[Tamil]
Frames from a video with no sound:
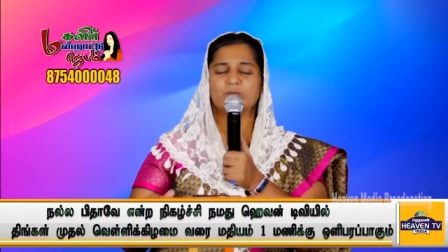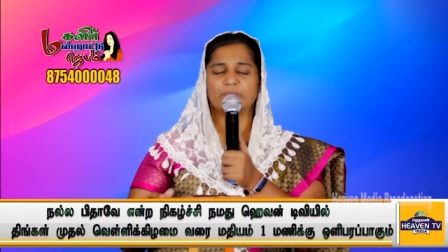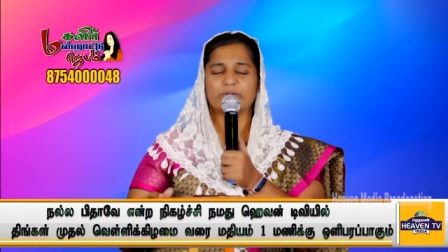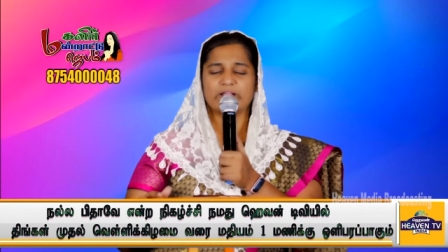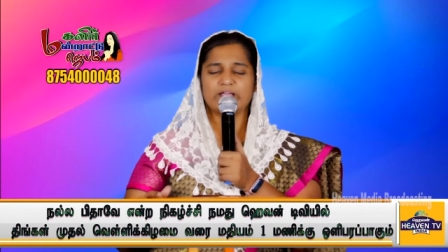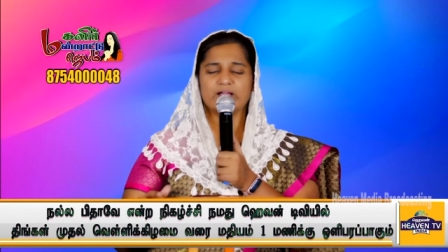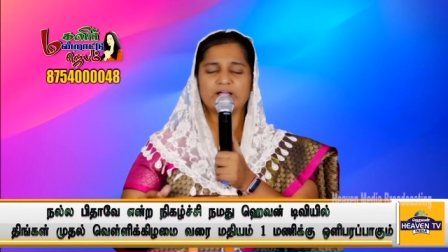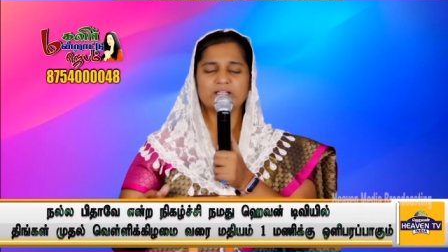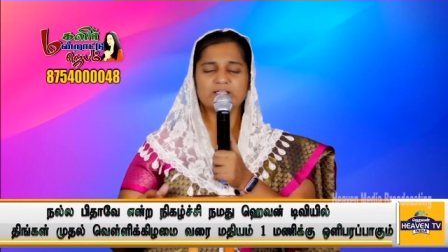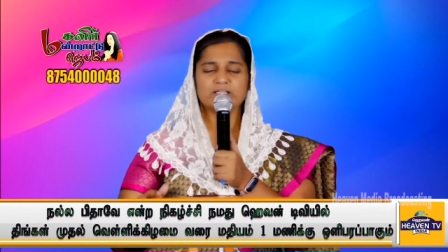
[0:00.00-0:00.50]

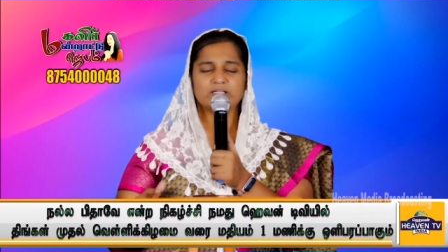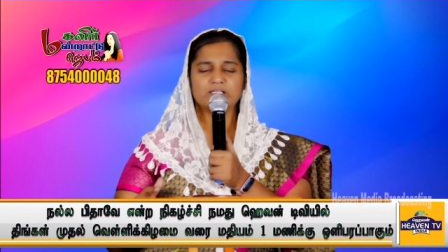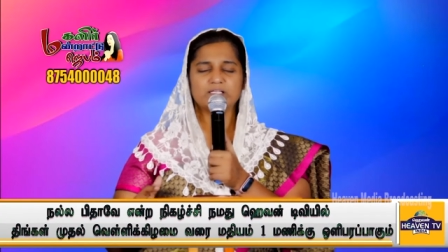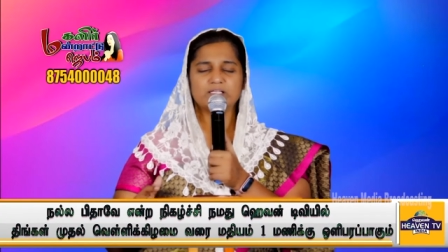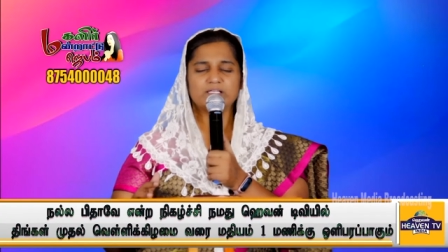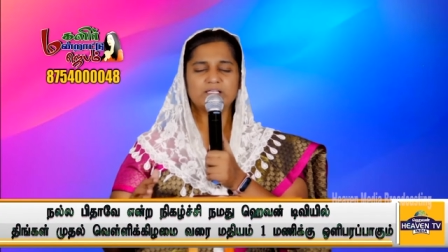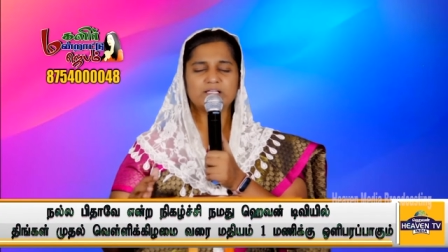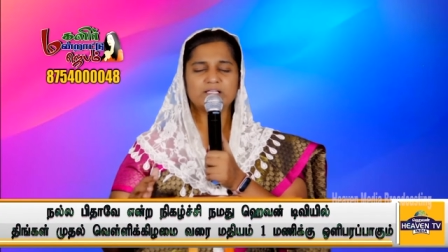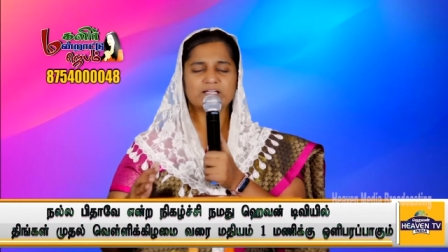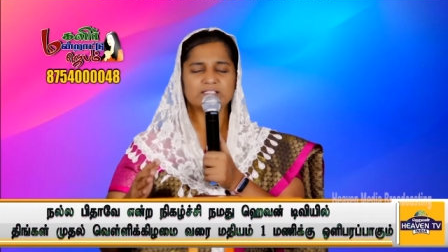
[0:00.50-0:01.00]
பிரயாணங்கள்
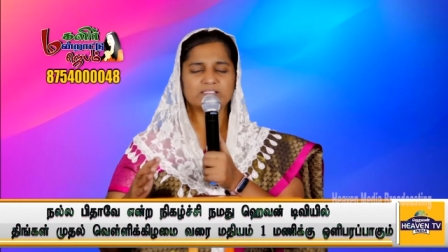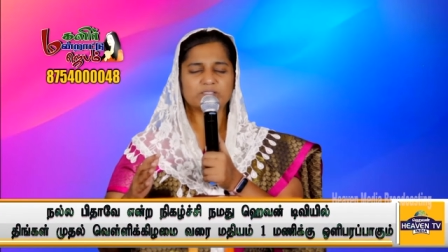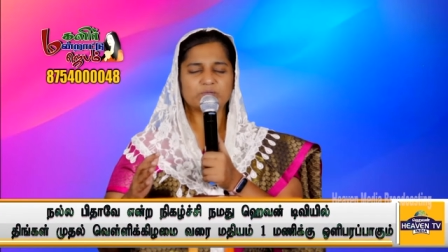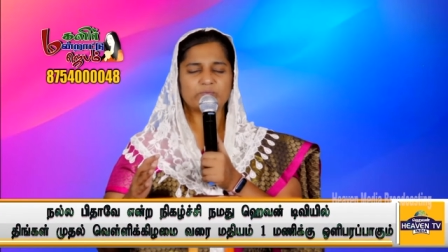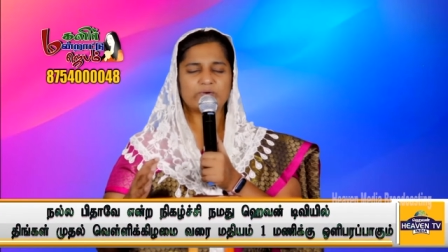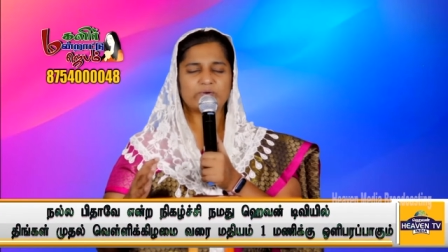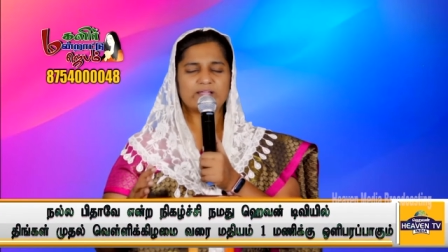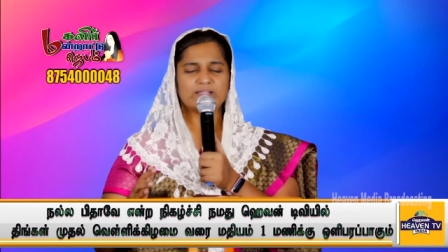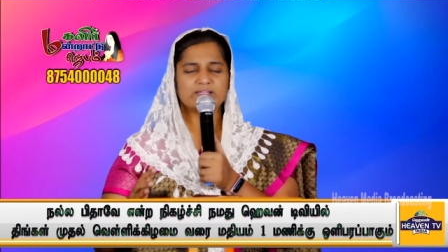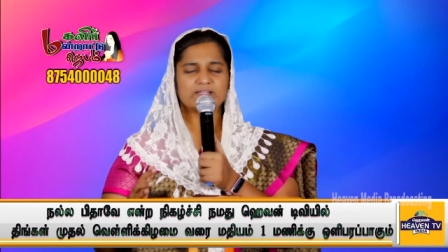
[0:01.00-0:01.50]
எல்லாம் கத்திர
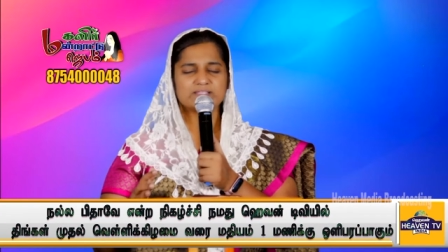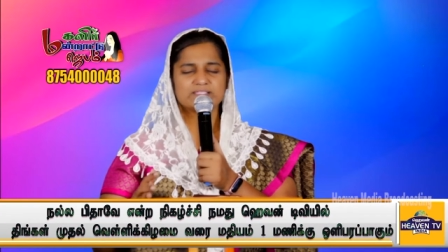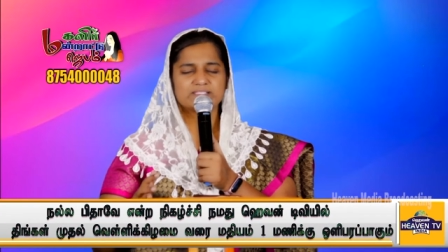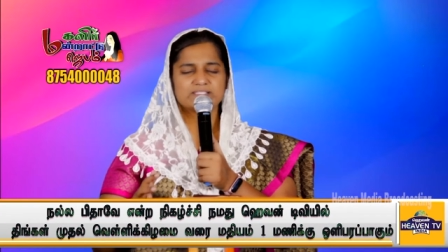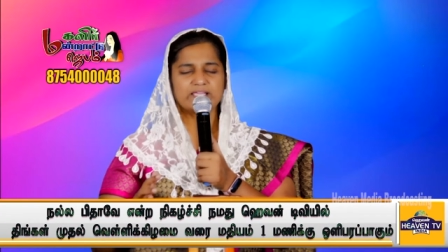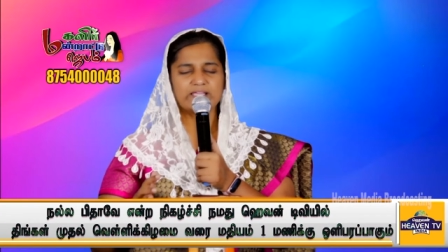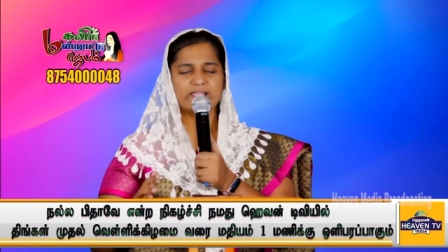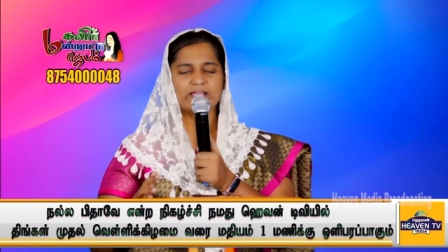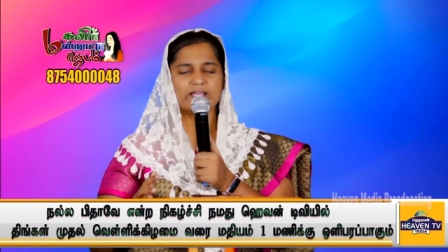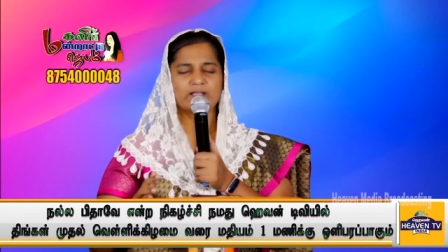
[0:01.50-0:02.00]
வாய்க்க
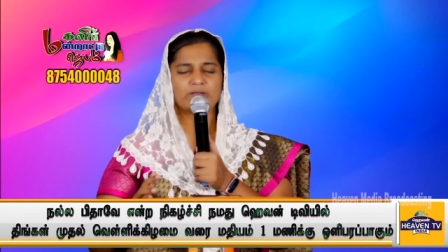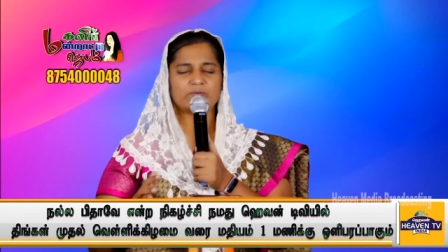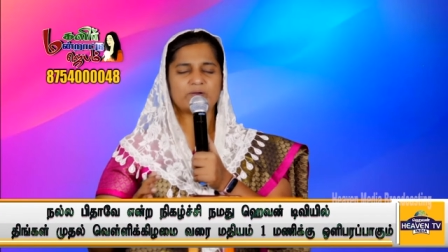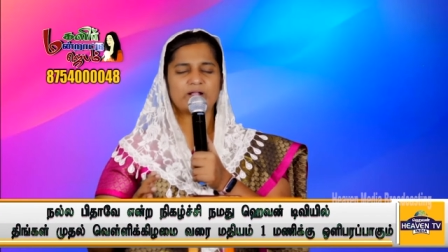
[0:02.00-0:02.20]
செய்ங்க